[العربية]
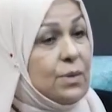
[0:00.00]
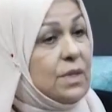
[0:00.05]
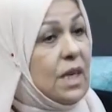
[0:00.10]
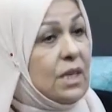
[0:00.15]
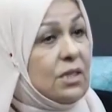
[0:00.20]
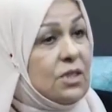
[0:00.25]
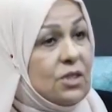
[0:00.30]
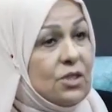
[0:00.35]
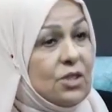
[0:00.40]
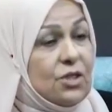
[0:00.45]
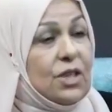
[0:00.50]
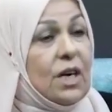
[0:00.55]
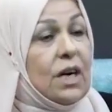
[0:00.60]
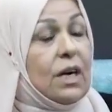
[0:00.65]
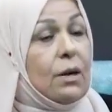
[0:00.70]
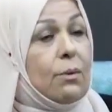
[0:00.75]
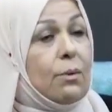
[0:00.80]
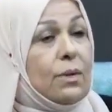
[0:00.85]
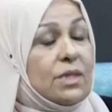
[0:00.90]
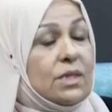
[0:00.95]
وزاره
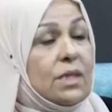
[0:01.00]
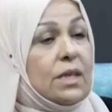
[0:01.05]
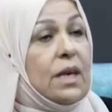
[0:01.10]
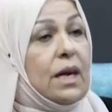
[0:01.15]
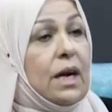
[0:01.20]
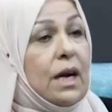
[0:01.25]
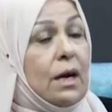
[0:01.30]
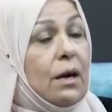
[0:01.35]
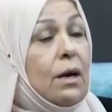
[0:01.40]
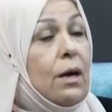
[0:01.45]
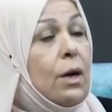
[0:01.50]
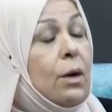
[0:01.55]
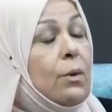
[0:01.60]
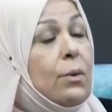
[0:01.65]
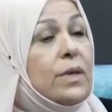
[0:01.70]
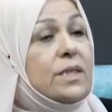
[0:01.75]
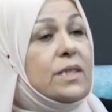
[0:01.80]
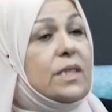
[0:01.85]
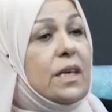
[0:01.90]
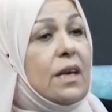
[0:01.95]
التجاره نعم. والصناعه
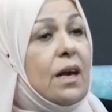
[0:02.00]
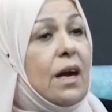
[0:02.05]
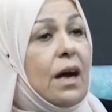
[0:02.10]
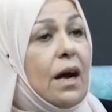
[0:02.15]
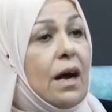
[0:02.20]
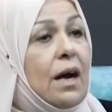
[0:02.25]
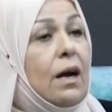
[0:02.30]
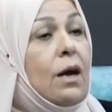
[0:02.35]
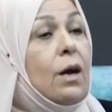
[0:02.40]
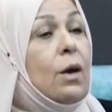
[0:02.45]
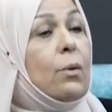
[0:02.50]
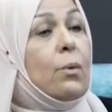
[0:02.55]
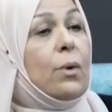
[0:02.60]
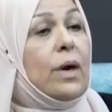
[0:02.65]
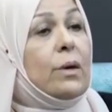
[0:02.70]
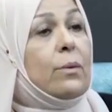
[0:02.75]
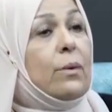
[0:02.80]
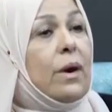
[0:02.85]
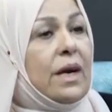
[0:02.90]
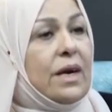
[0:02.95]
والزراعه
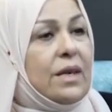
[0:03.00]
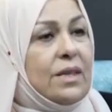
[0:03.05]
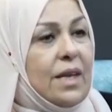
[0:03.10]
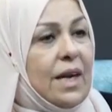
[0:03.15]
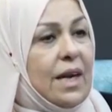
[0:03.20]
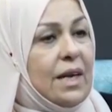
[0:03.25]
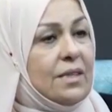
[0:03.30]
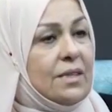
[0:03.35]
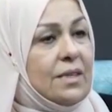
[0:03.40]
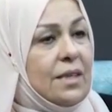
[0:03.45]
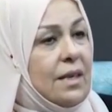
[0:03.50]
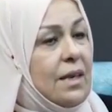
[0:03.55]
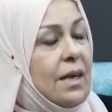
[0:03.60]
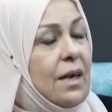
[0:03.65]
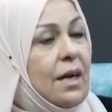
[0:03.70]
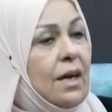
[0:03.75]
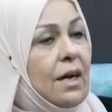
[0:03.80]
وين واردات ال...